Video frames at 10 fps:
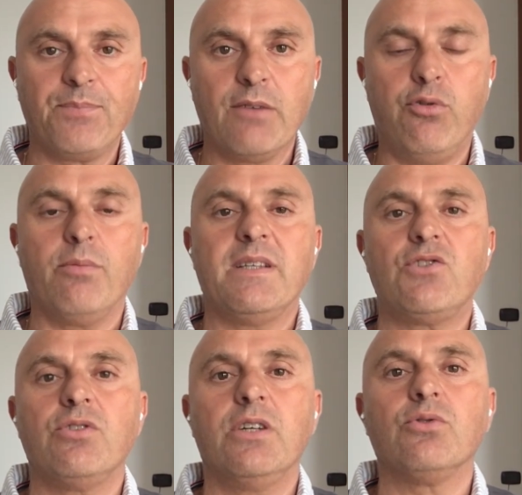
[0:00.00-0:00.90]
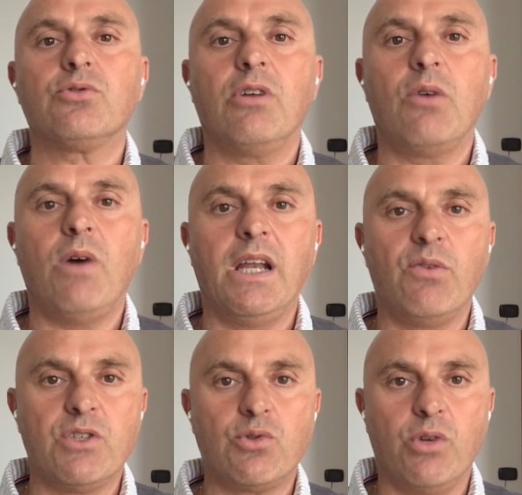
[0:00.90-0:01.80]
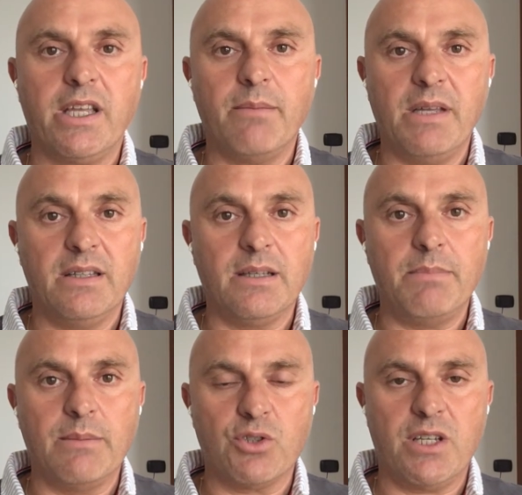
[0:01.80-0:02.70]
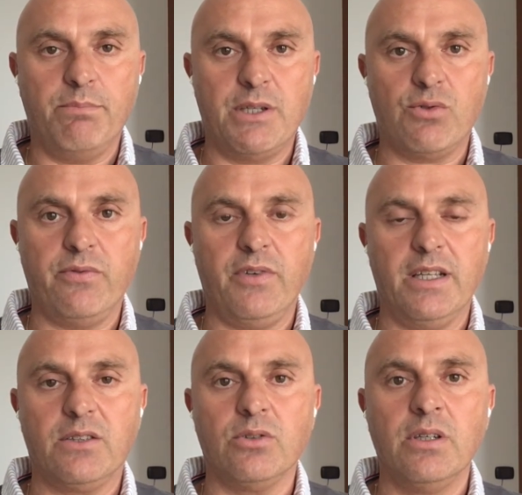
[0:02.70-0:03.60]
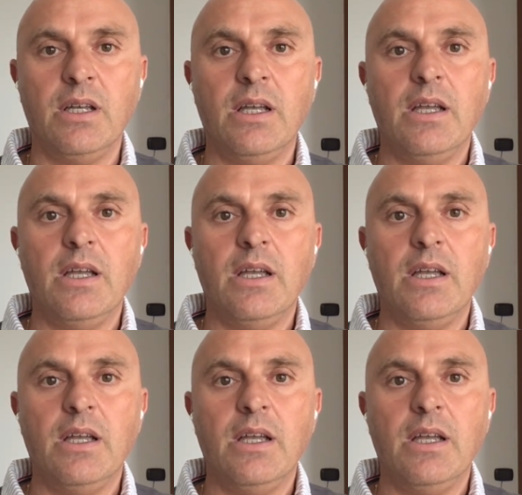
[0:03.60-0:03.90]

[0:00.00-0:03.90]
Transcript: formazione contro la quale noi storicamente abbiamo sempre sofferto.